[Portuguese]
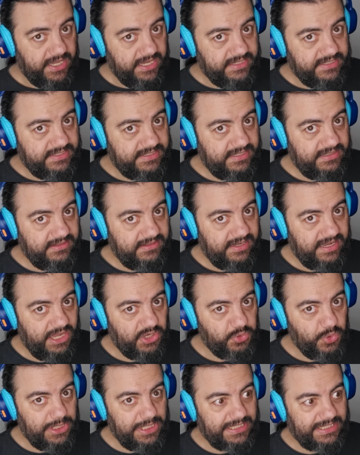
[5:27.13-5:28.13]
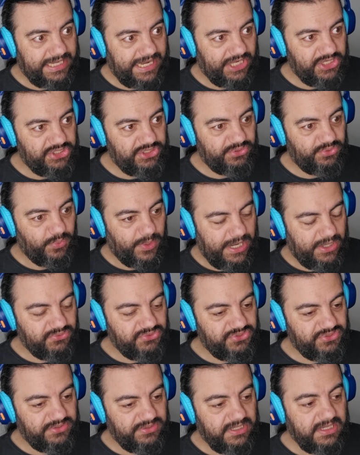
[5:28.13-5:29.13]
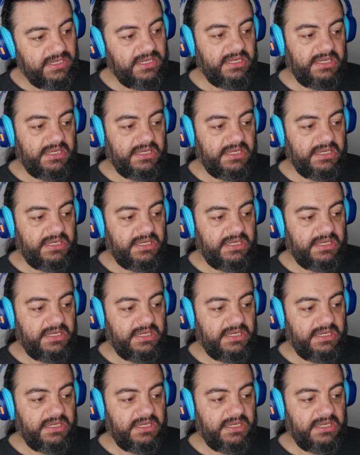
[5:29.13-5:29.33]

Essa é a qualidade do áudio.